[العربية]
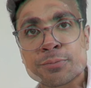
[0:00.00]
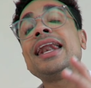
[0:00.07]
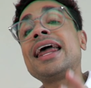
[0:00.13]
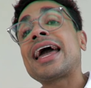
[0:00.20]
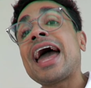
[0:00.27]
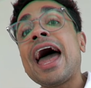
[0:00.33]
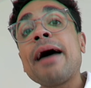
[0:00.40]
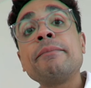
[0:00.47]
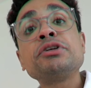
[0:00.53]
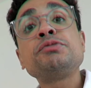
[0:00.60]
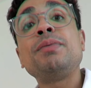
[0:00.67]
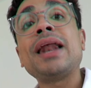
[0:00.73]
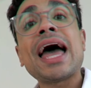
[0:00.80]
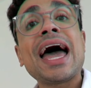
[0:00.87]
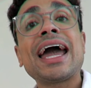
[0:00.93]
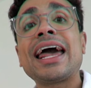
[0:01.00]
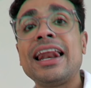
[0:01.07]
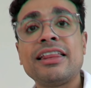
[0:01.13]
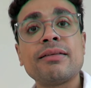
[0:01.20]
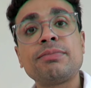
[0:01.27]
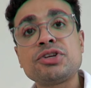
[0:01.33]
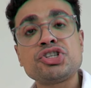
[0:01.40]
النجاح مش بالحاجه
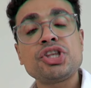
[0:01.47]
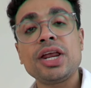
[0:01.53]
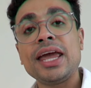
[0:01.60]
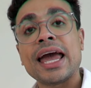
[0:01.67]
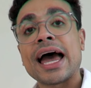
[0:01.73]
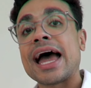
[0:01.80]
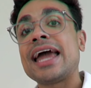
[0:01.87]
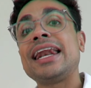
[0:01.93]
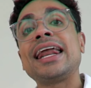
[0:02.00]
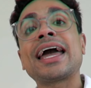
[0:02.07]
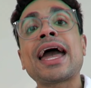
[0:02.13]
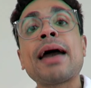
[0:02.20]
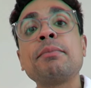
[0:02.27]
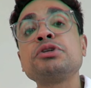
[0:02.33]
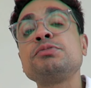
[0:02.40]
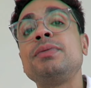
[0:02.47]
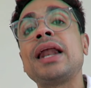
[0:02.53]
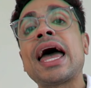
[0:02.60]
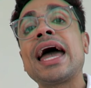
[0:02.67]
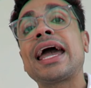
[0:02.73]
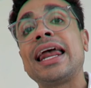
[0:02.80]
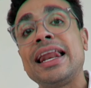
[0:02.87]
اللي انت بتشتريها النجاح مش
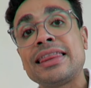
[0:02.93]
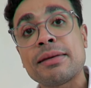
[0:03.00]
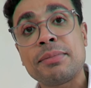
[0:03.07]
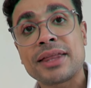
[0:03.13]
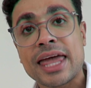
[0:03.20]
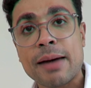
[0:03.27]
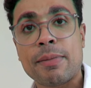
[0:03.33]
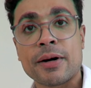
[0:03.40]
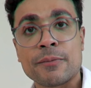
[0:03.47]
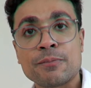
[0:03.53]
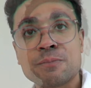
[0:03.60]
بالحاجه اللي انت بتجيبها